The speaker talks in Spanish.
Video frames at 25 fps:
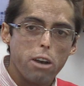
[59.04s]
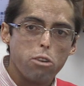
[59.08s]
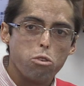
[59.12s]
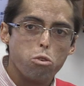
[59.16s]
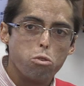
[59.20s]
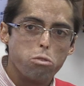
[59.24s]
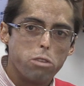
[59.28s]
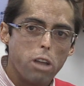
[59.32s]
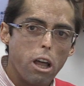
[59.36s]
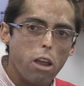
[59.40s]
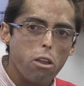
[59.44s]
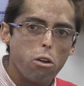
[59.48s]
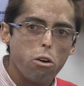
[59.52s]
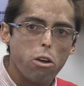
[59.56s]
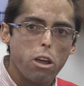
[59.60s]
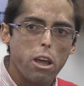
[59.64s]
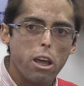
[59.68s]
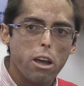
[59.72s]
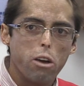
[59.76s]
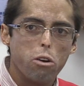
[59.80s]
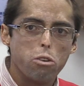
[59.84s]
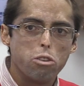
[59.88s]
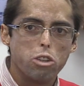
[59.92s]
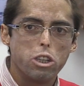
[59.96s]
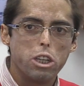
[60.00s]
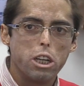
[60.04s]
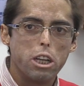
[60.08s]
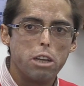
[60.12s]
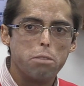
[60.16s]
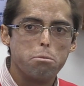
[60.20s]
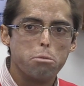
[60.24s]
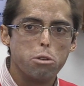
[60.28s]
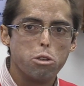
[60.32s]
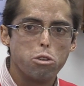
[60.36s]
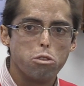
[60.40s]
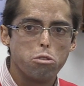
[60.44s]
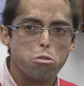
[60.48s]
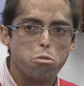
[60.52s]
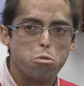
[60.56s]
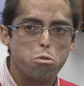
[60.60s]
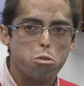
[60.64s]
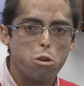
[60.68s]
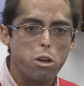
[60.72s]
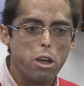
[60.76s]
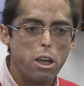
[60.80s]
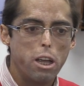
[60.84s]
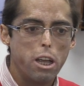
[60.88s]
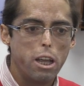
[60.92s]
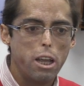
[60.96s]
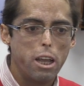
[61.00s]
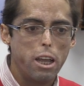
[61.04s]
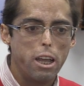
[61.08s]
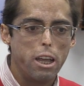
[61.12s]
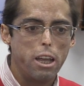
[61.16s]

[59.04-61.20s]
resultado que conseguimos fue,